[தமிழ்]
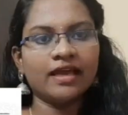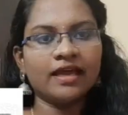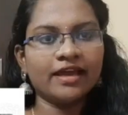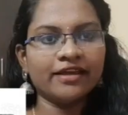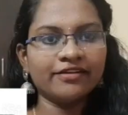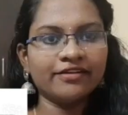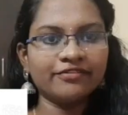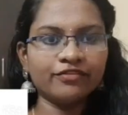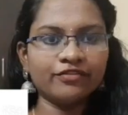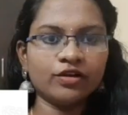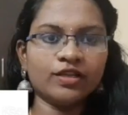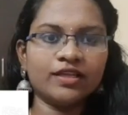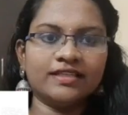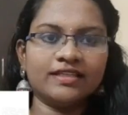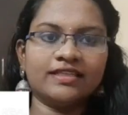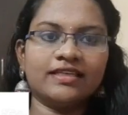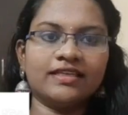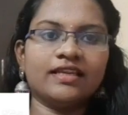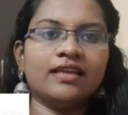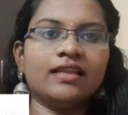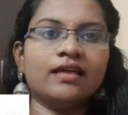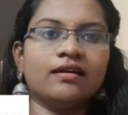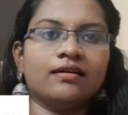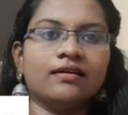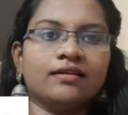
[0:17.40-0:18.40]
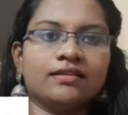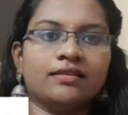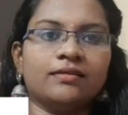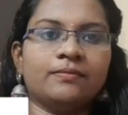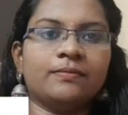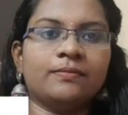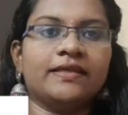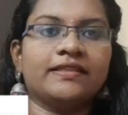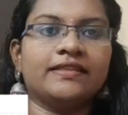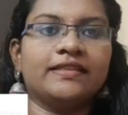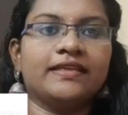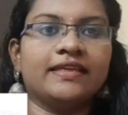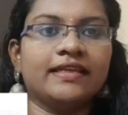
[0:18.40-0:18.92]
ஹேர் ஃபால் எதனால்
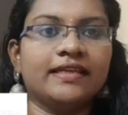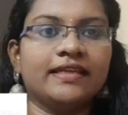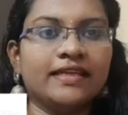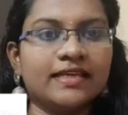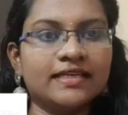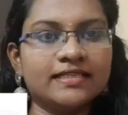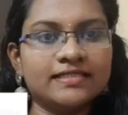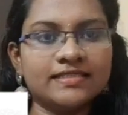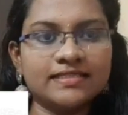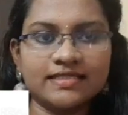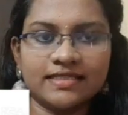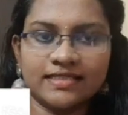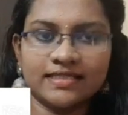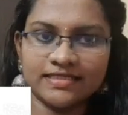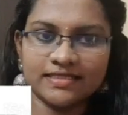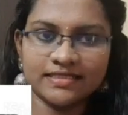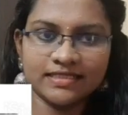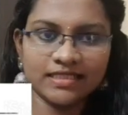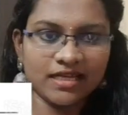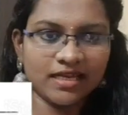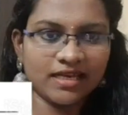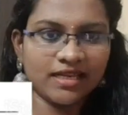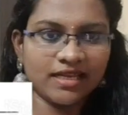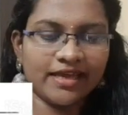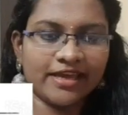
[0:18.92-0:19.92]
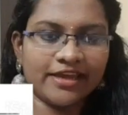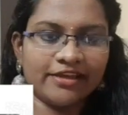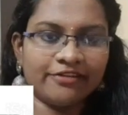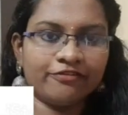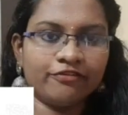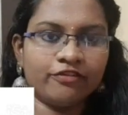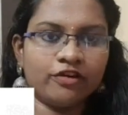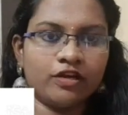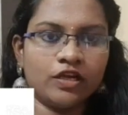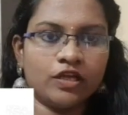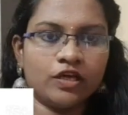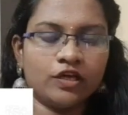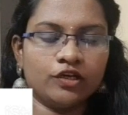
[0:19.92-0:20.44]
ஆகுதுன்னு பார்த்தீங்கன்னா ஸ்ட்ரெஸ்னால
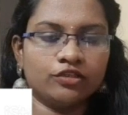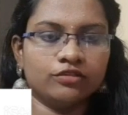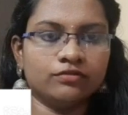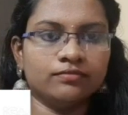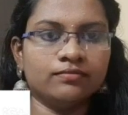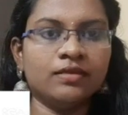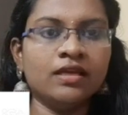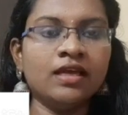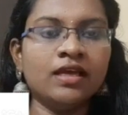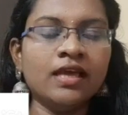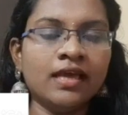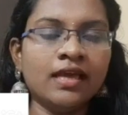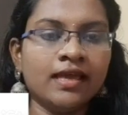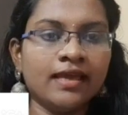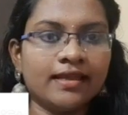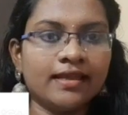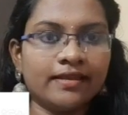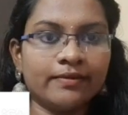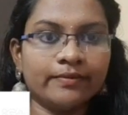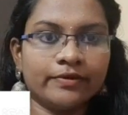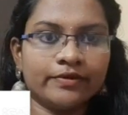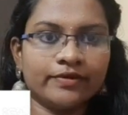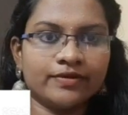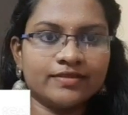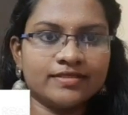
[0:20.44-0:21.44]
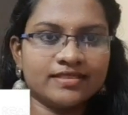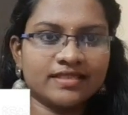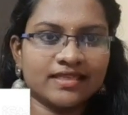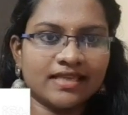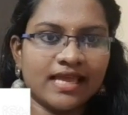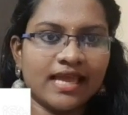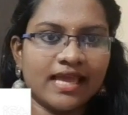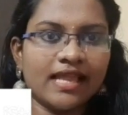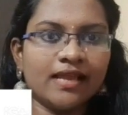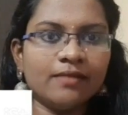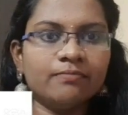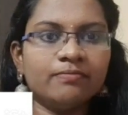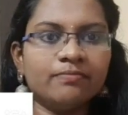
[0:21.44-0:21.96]
ஹேர் ஃபால் ஆகும் நம்மளோட
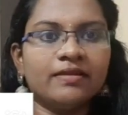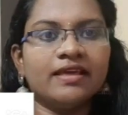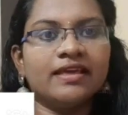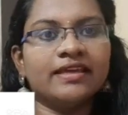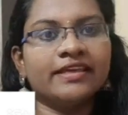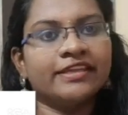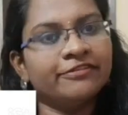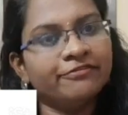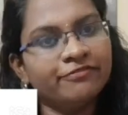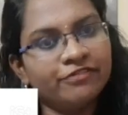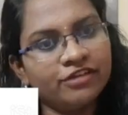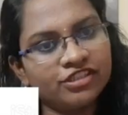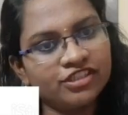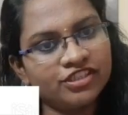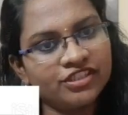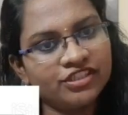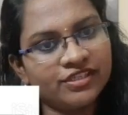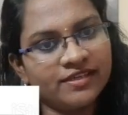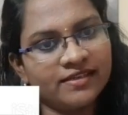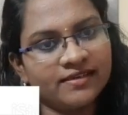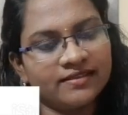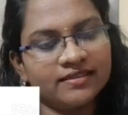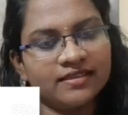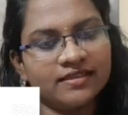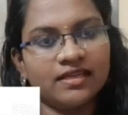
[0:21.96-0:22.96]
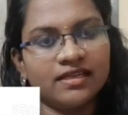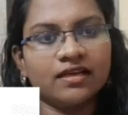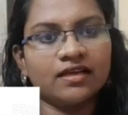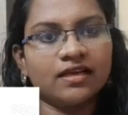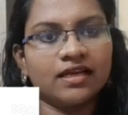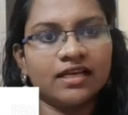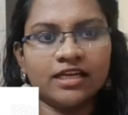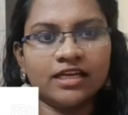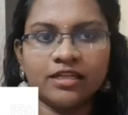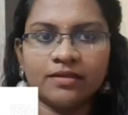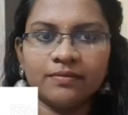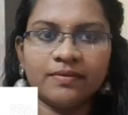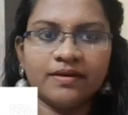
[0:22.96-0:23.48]
ஸ்கேல்பில் இன்ஃபெக்ஷன் இருந்ததுன்னா
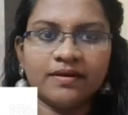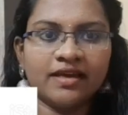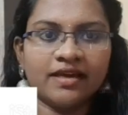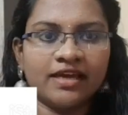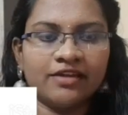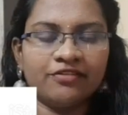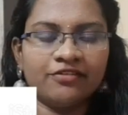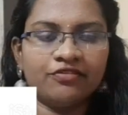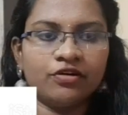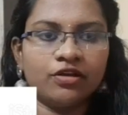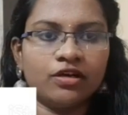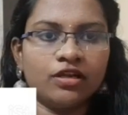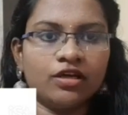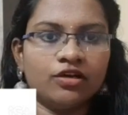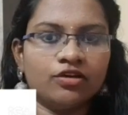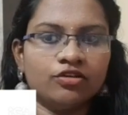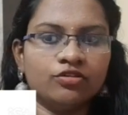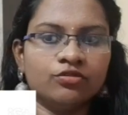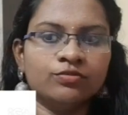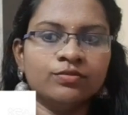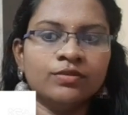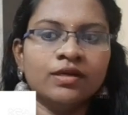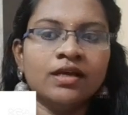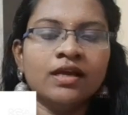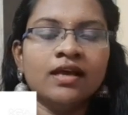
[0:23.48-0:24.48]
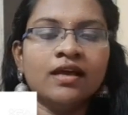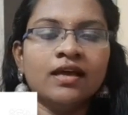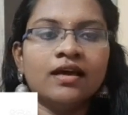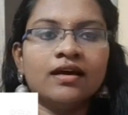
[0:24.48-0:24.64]
கண்டிப்பாக ஹேர் ஃபால் ஆகும்